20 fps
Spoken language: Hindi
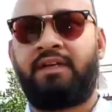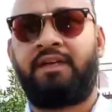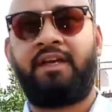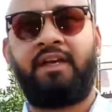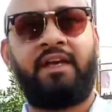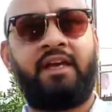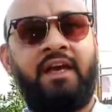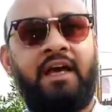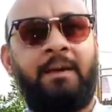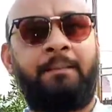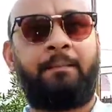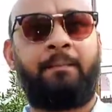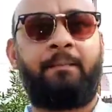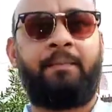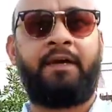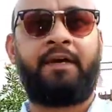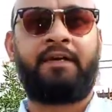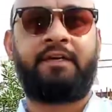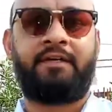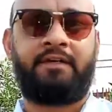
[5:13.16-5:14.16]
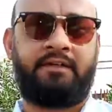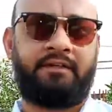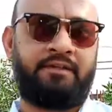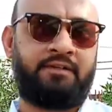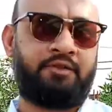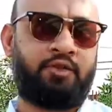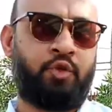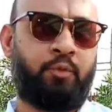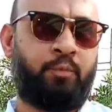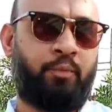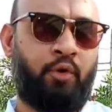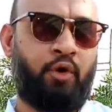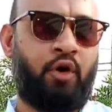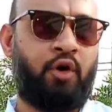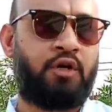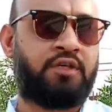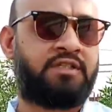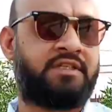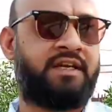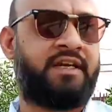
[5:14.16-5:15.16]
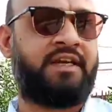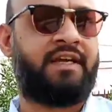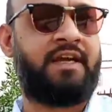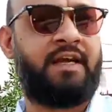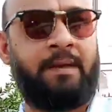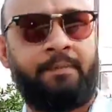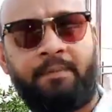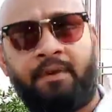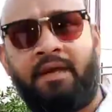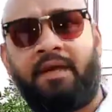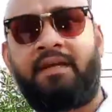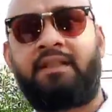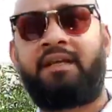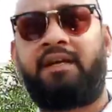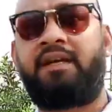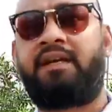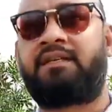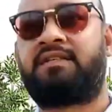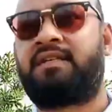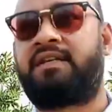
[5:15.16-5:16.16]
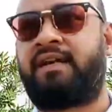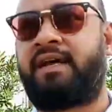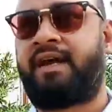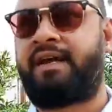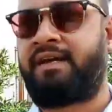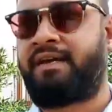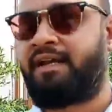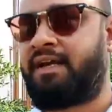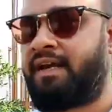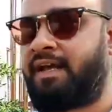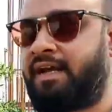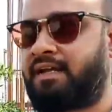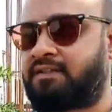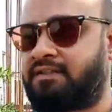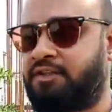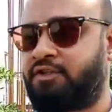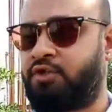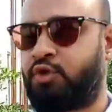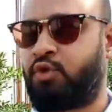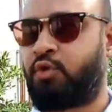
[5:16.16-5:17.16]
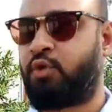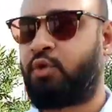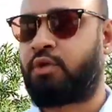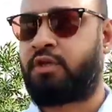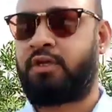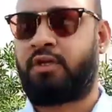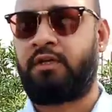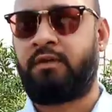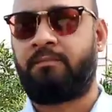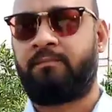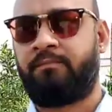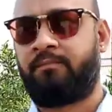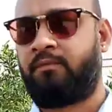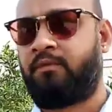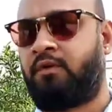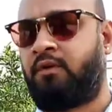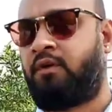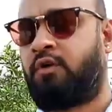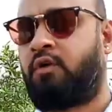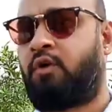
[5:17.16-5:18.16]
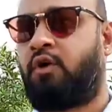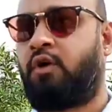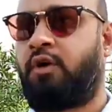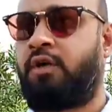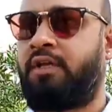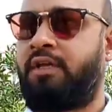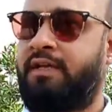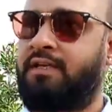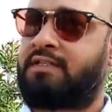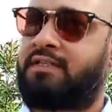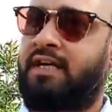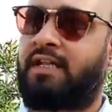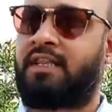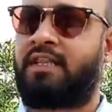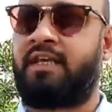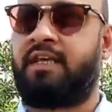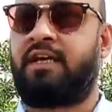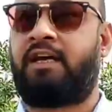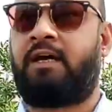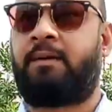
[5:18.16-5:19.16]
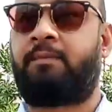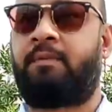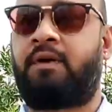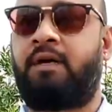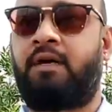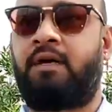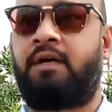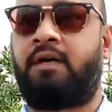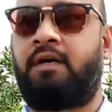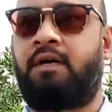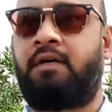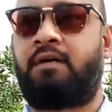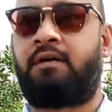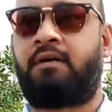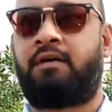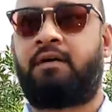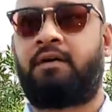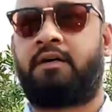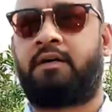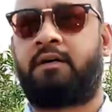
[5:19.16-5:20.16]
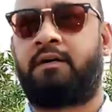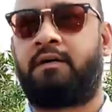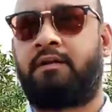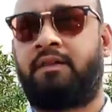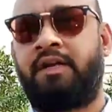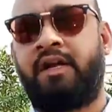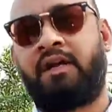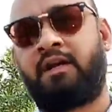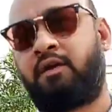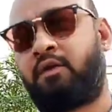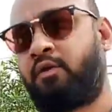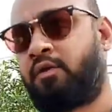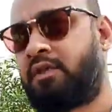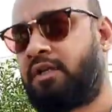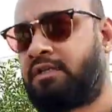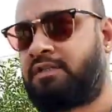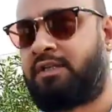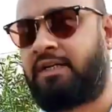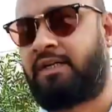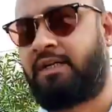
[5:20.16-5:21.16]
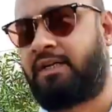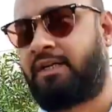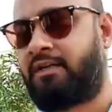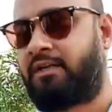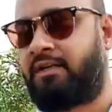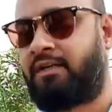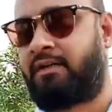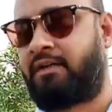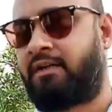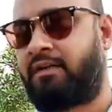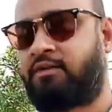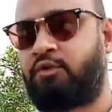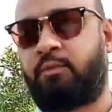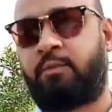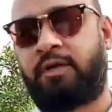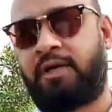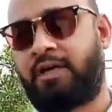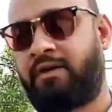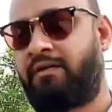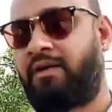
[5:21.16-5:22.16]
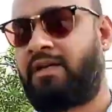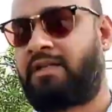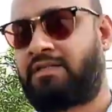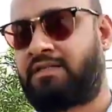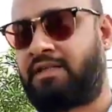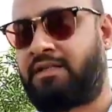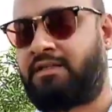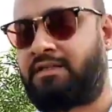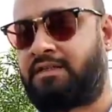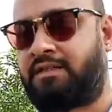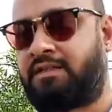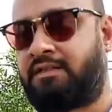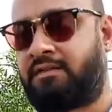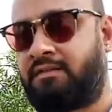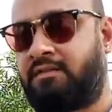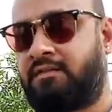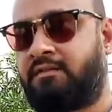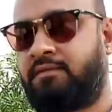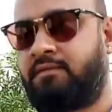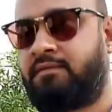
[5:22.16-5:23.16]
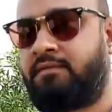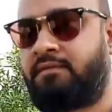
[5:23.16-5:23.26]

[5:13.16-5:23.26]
ये आप पे जो प्लॉट्स हैं ये आपके एक तरीके से 90 लाख से शुरू होते हैं और ये जाते हैं आपका डेढ़ करोड़ तक चले जाता है इनका जो बड़ा वाला साइज़ है